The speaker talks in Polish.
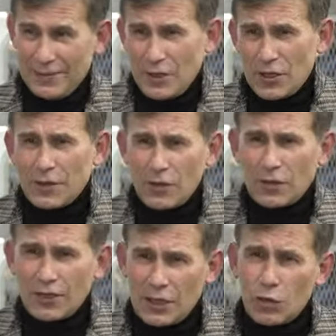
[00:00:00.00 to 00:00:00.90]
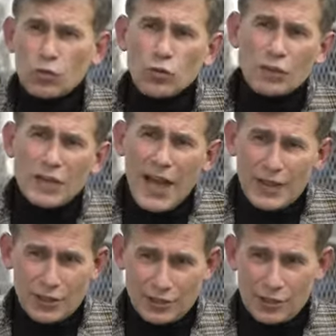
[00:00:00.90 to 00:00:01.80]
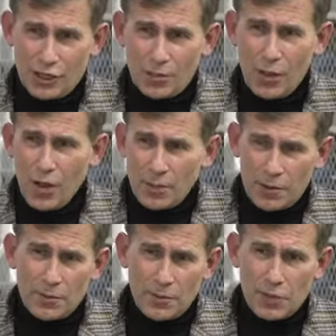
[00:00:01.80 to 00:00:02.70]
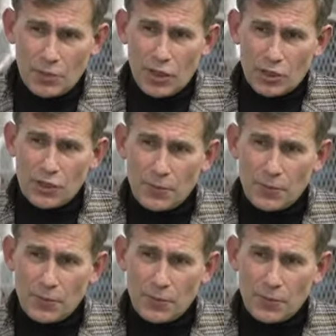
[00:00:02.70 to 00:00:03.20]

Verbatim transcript: właściwie to są takie utrudniacze tylko, bo powiedzmy sobie szczerze,